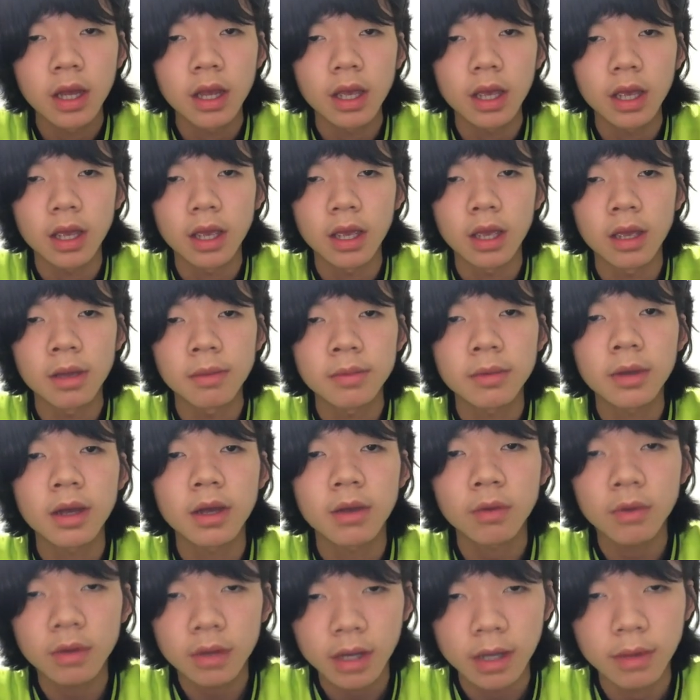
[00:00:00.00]
えー、まあ
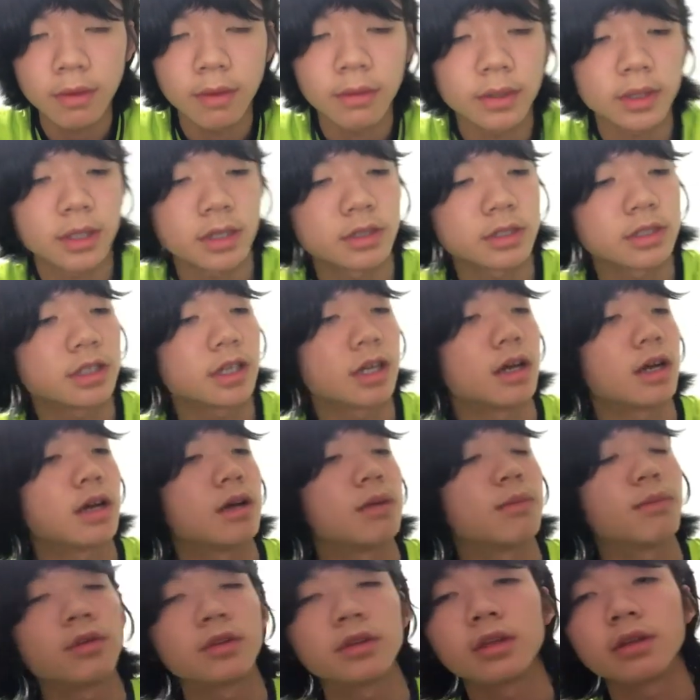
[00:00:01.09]
今回は私が
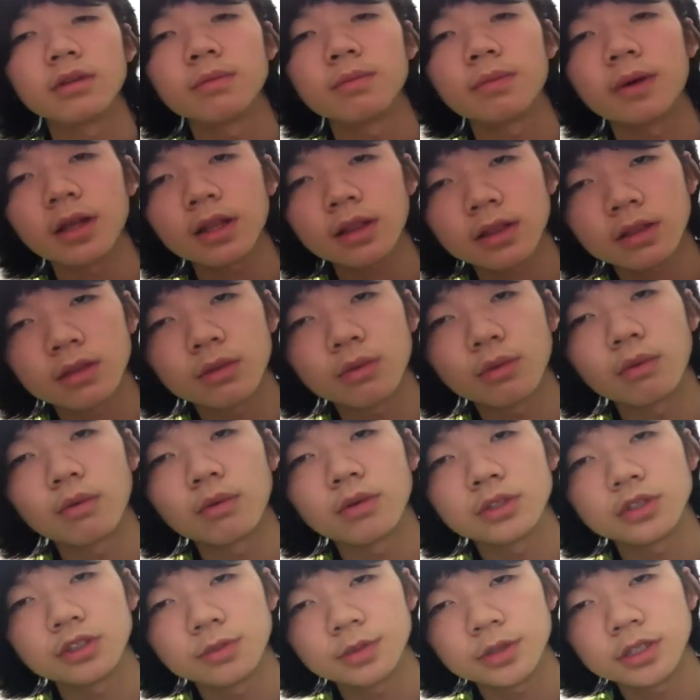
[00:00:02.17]
持ってるバット、守
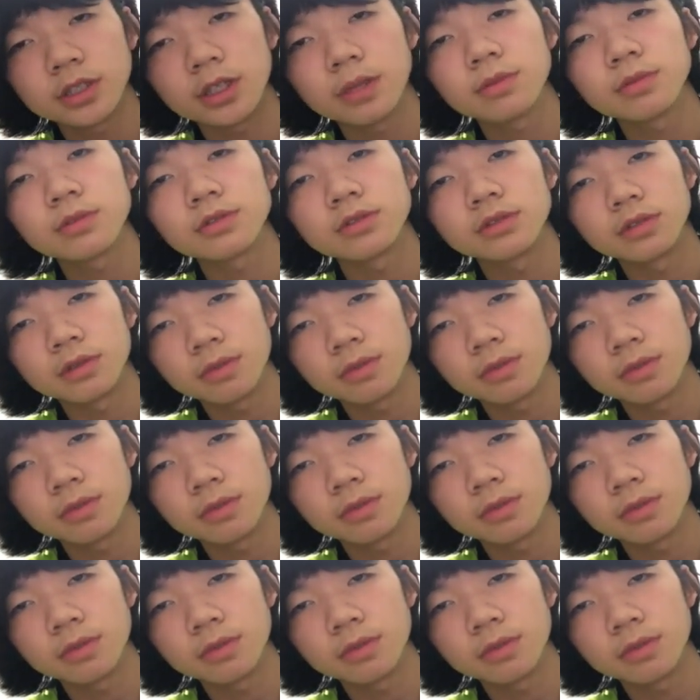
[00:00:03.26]
備手袋、